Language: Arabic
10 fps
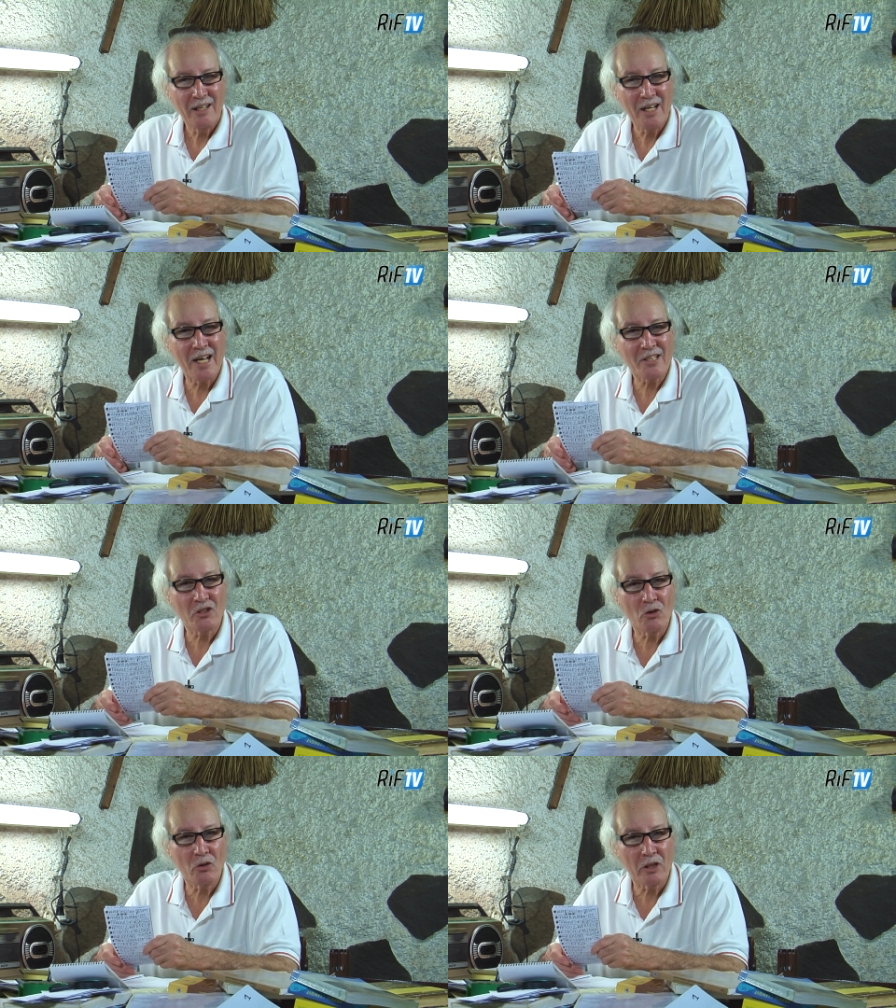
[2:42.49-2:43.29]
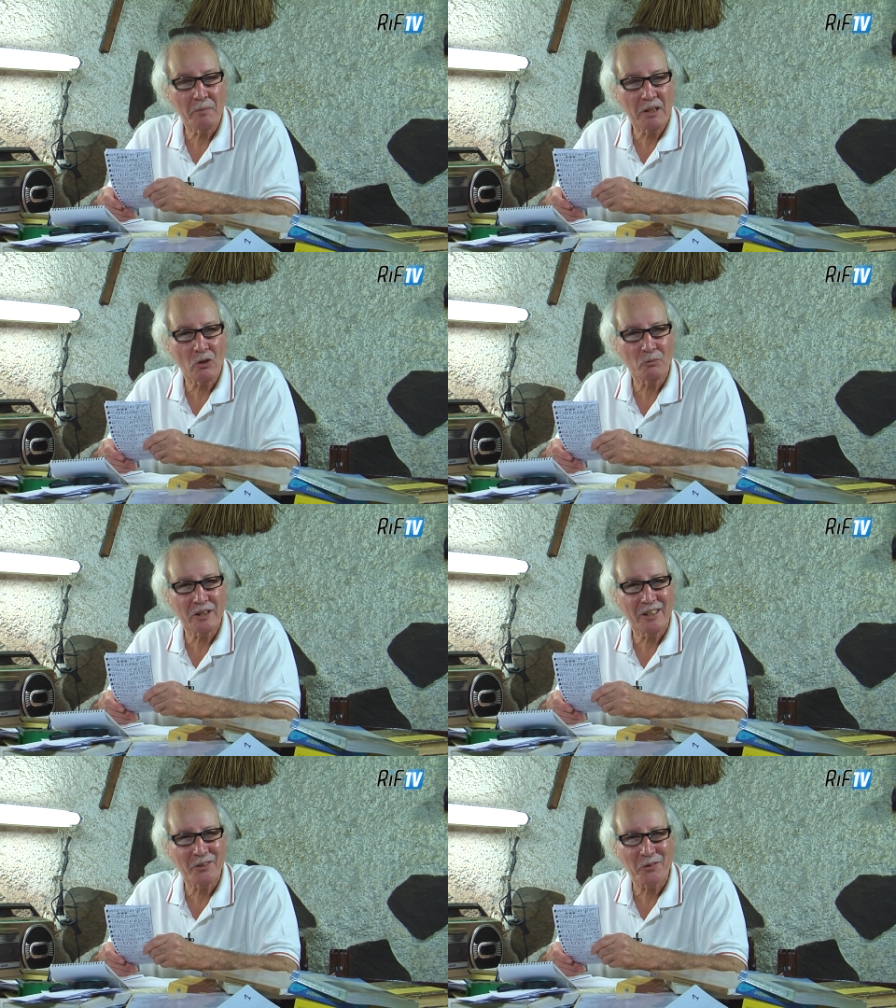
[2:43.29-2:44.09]
اسيوري مين دوم
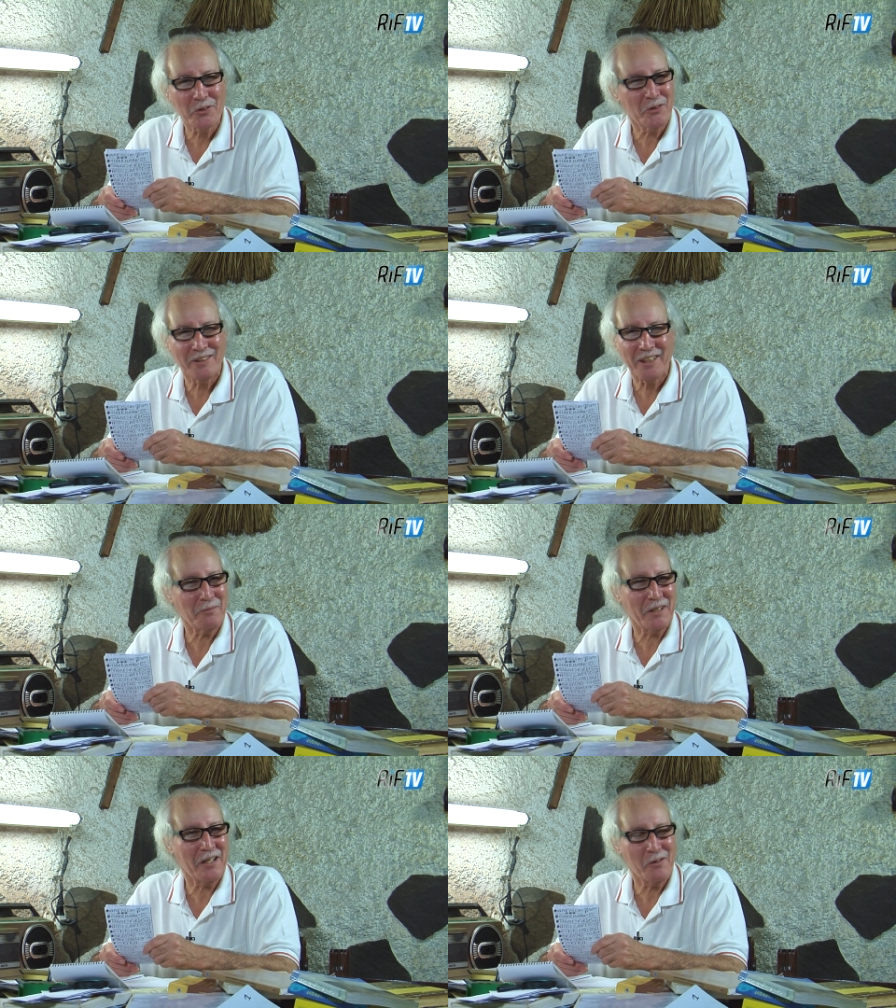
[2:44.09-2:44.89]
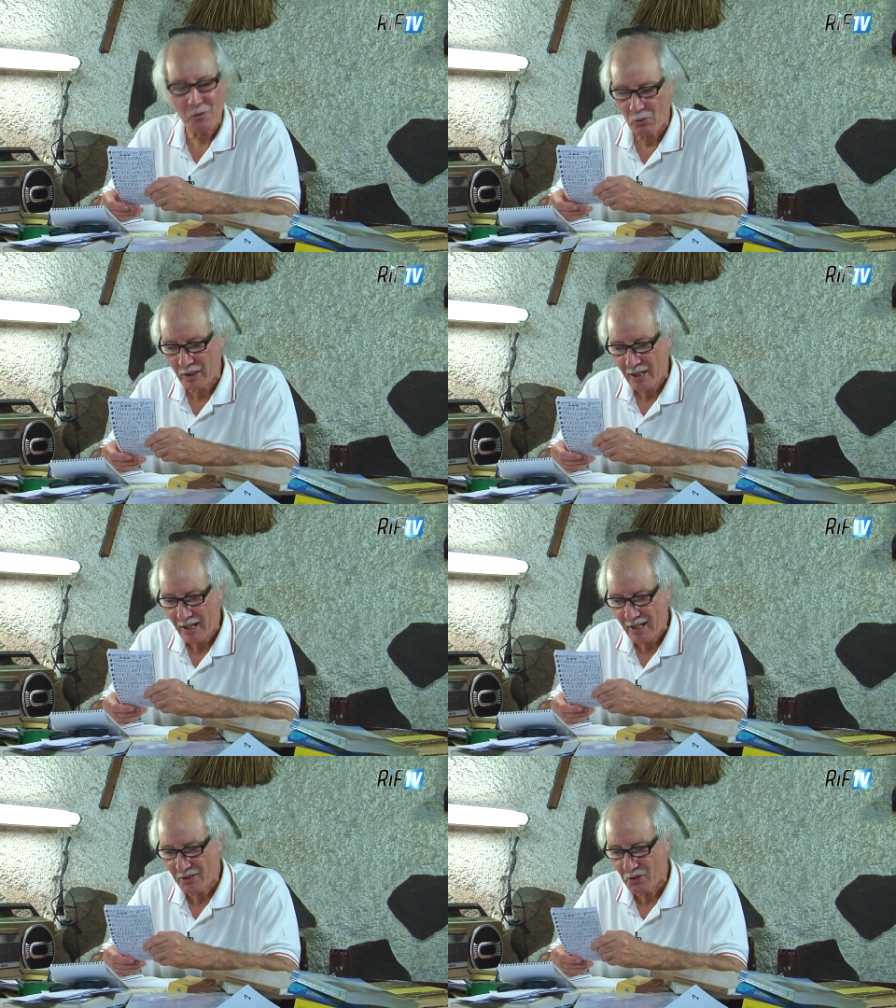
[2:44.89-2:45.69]
دقين قسيوري سيوري تخمين خان وور
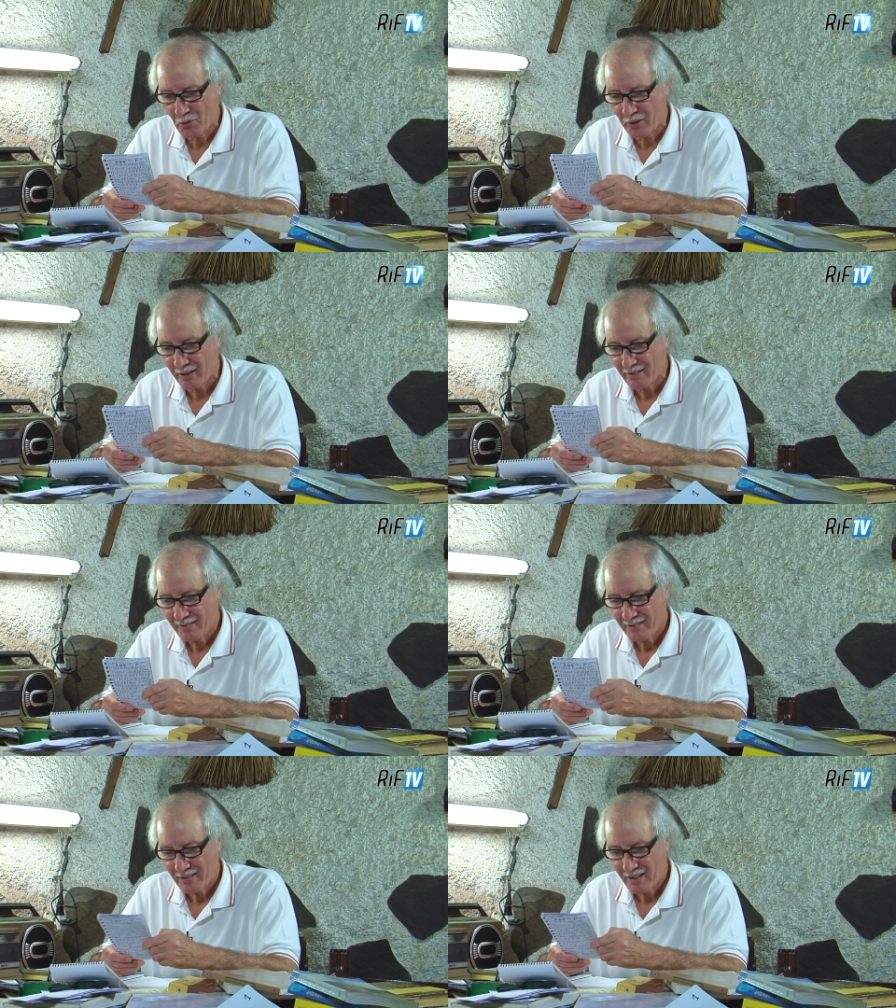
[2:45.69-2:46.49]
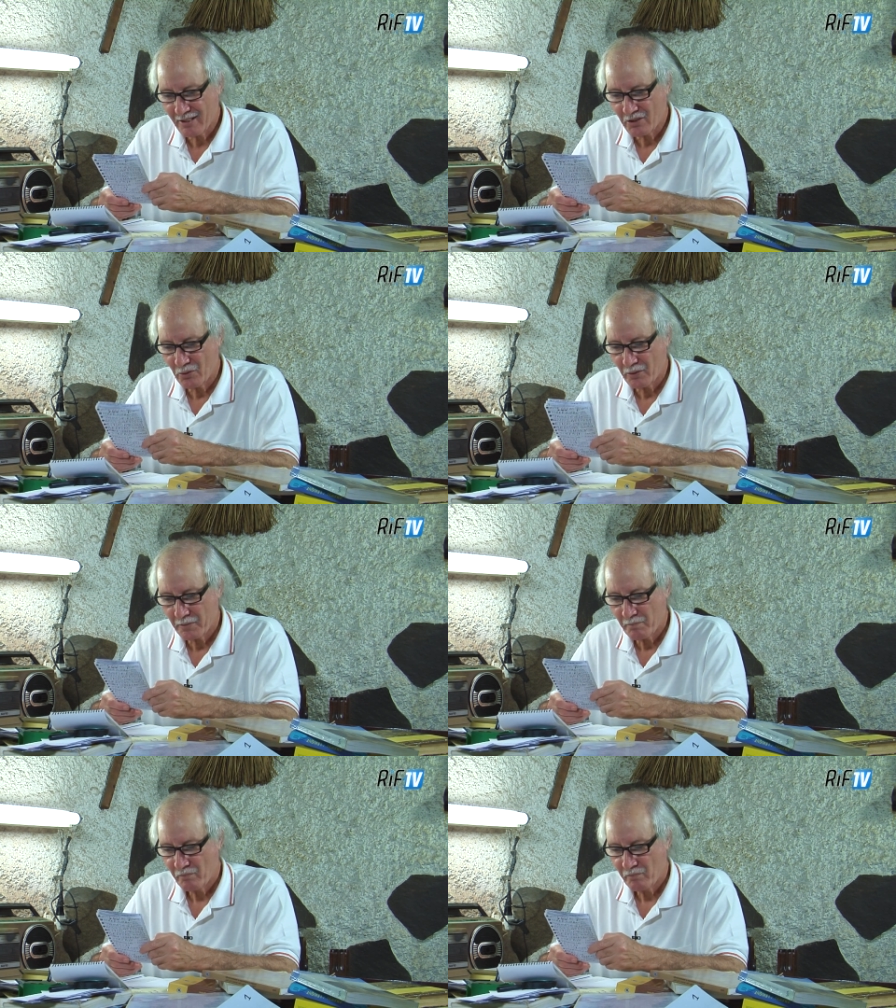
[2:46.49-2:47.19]
اسيوري اسيوري